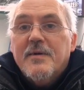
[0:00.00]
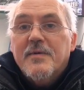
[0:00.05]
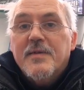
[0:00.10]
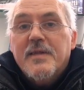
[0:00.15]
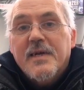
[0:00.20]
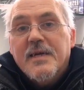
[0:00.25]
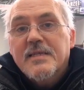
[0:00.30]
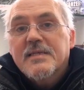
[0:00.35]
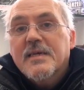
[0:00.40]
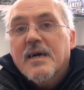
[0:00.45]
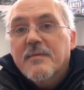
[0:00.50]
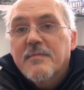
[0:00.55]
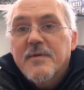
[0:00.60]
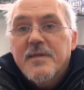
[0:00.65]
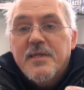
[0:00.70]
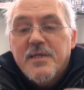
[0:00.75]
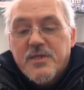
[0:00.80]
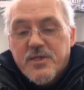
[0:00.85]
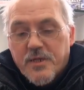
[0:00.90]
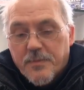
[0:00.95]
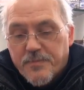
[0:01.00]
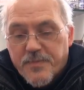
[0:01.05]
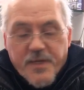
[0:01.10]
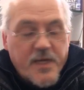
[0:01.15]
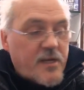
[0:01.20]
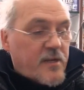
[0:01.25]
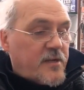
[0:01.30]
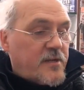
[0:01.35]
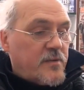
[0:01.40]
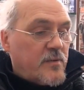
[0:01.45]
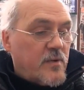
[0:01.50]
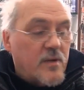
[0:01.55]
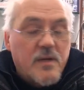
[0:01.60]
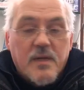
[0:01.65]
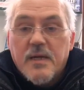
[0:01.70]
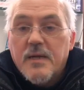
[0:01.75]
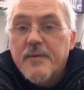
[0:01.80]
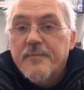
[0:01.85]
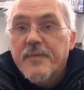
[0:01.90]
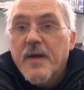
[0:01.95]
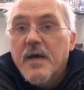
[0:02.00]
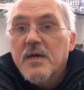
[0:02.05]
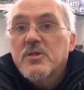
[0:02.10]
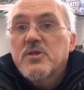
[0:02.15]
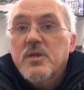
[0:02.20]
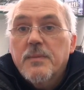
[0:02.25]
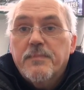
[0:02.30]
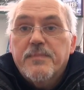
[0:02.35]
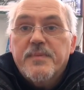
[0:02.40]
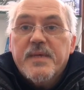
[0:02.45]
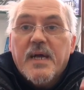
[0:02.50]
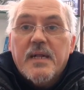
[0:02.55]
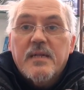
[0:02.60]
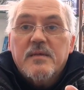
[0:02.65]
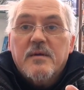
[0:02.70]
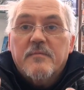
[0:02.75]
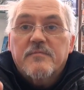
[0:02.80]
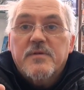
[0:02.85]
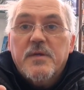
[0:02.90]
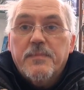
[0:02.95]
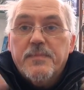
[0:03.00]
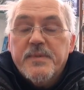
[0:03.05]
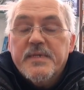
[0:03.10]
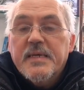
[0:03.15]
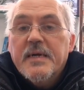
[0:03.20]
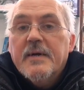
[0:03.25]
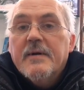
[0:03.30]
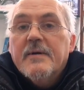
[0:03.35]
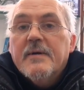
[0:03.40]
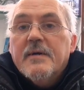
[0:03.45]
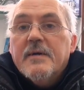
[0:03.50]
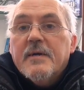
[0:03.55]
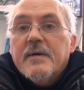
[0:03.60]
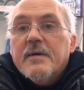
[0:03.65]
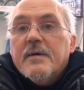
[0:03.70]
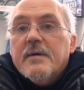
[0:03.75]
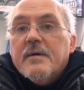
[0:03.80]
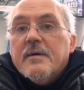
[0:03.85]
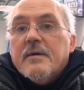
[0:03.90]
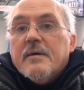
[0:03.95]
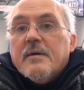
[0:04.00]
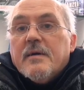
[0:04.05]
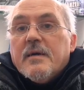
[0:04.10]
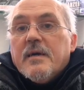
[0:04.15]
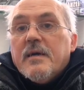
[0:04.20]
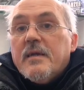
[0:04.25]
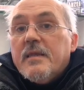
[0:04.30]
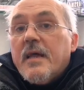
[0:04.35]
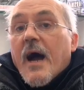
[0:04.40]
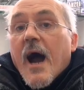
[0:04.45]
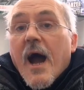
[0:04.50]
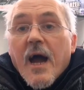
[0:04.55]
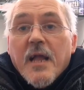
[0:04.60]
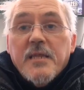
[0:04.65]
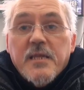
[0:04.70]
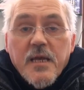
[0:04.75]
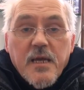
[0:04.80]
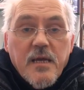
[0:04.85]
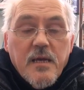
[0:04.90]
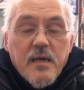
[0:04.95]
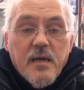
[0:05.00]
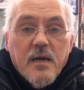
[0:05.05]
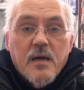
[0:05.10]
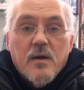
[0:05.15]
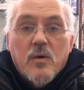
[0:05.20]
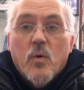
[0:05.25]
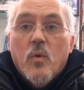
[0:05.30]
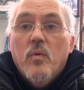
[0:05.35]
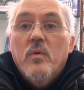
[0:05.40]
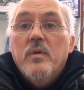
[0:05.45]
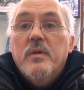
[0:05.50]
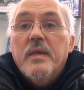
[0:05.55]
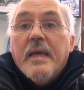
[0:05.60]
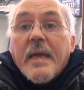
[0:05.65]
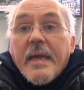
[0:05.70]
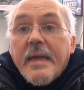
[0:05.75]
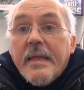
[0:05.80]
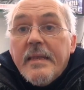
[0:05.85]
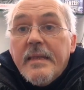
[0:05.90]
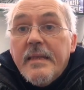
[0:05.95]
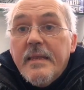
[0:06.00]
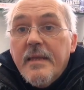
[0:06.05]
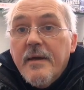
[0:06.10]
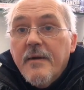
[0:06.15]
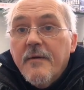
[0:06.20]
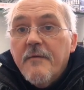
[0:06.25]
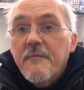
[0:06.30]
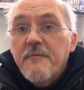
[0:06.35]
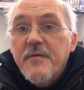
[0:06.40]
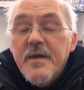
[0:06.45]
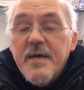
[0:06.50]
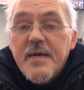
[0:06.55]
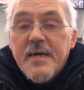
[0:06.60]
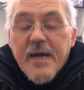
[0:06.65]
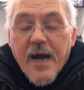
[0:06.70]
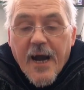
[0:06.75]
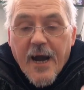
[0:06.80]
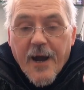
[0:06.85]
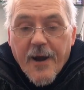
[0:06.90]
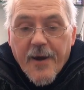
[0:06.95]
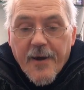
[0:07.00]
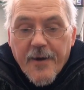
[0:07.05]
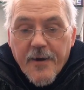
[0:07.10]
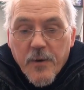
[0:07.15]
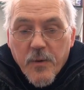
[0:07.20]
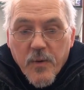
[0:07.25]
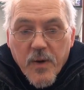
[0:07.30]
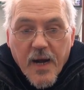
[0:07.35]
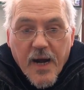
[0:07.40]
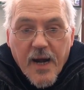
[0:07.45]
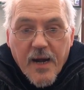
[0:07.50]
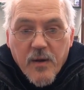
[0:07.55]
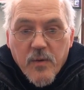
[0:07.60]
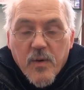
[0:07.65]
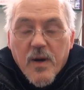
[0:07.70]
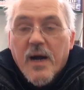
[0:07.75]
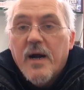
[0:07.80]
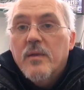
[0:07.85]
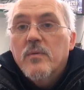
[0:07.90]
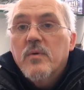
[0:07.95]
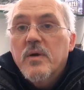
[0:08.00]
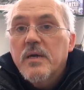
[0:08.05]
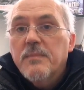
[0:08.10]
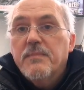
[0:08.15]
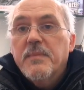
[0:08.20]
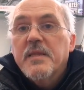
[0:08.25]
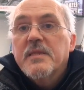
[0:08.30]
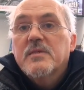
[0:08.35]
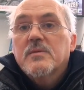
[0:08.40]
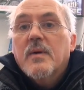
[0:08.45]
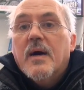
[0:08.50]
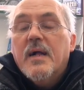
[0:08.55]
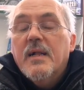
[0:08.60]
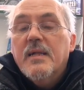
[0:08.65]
Und jetzt haben wir die Chip-Technologie. Ja, Chips, alles auf Chips in HD und in 4K. Hurra, hurra. Nur ich bin zu